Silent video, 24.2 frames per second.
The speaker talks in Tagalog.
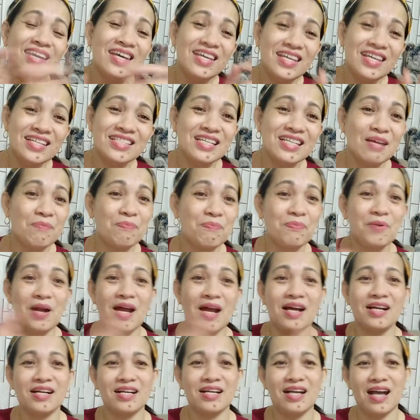it's a
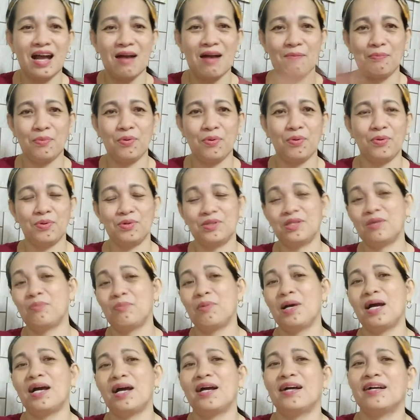prank nga po
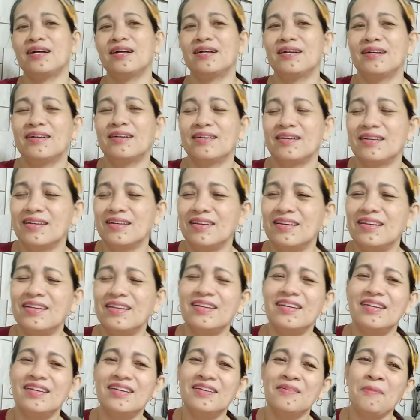di ba
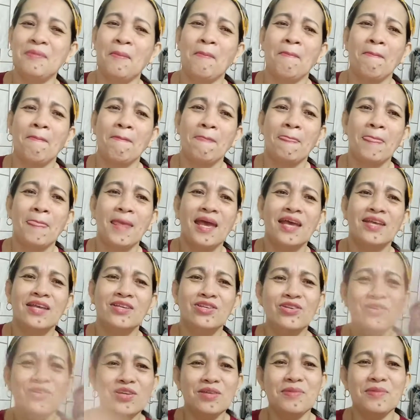eh
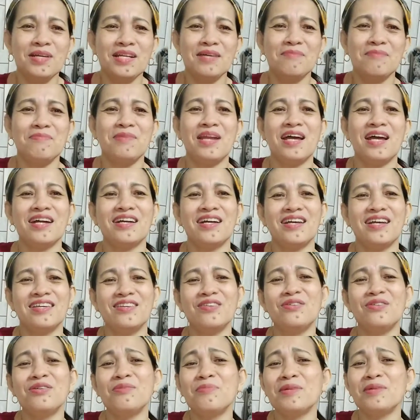yun naman ang vlog,
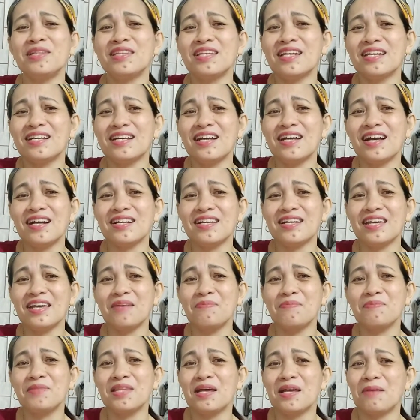yun naman talaga ang
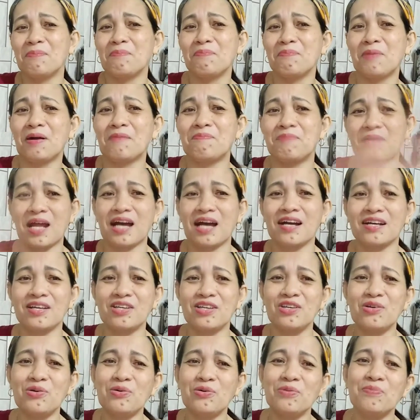aim ng pagprank prank
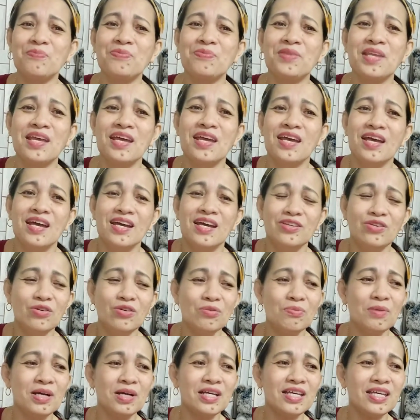yung
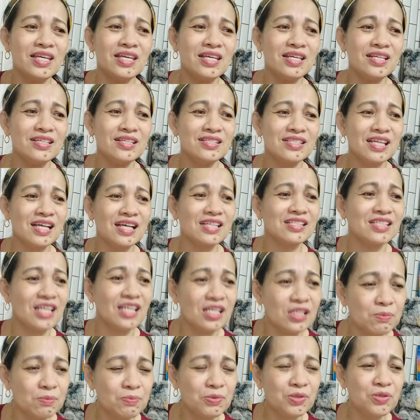yung maging
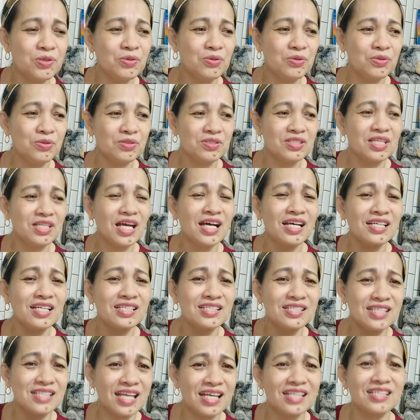success po yung,
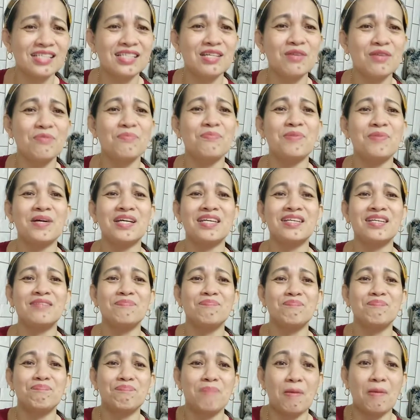success yung
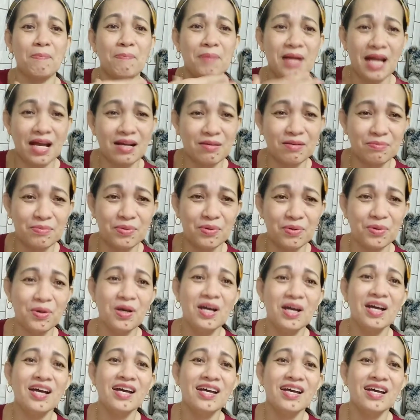pagpaprank mo